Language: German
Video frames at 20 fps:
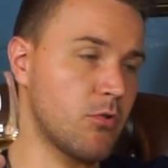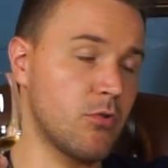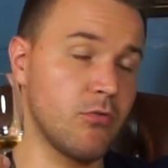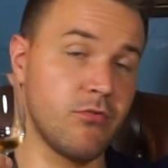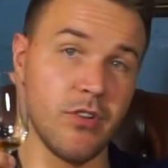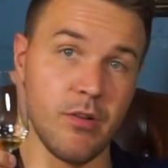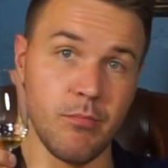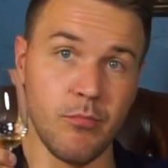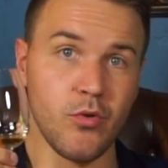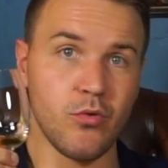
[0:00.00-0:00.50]

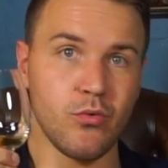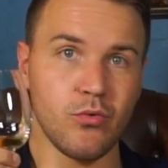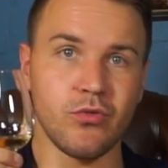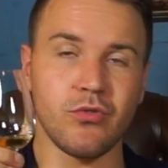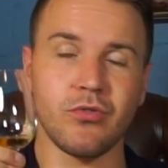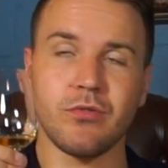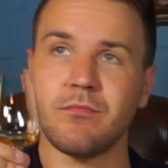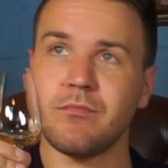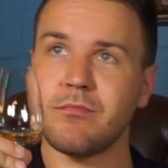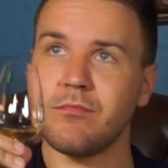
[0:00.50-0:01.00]
Gefällt mir
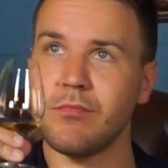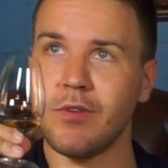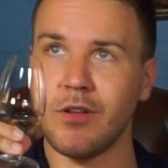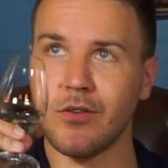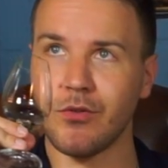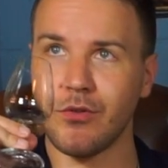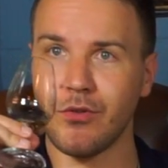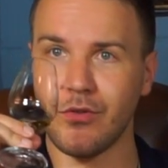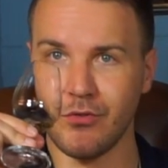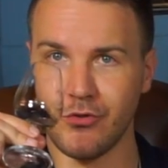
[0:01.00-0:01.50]
gut.
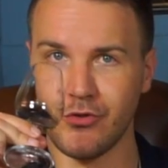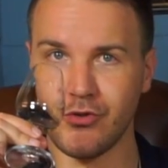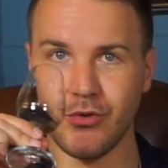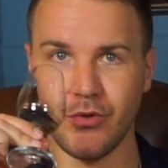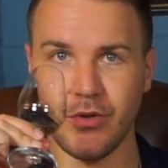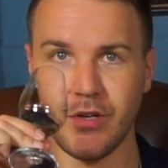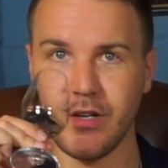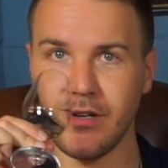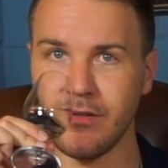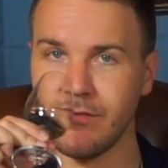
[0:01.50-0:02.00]
Also ist ein
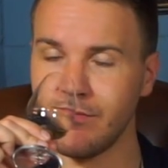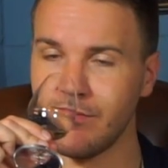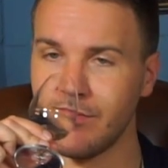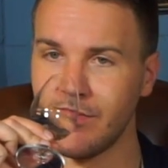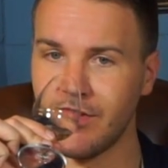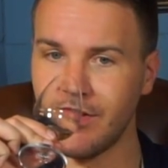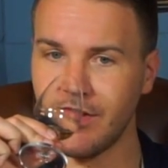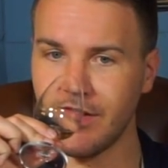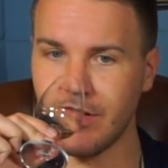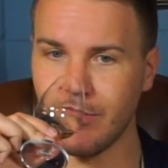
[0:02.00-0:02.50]
schöner
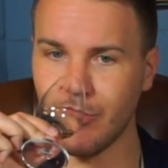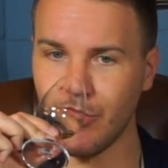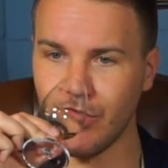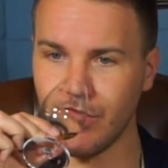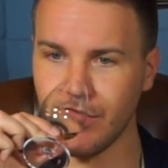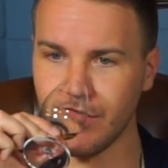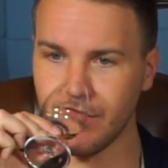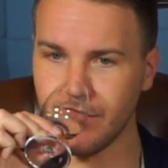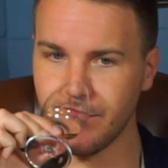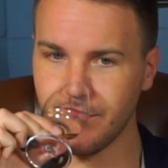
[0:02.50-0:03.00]
Single
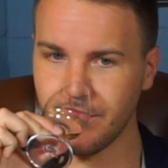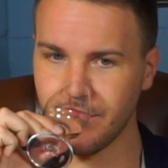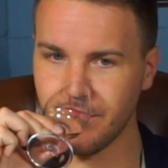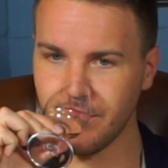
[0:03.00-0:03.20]
Malt.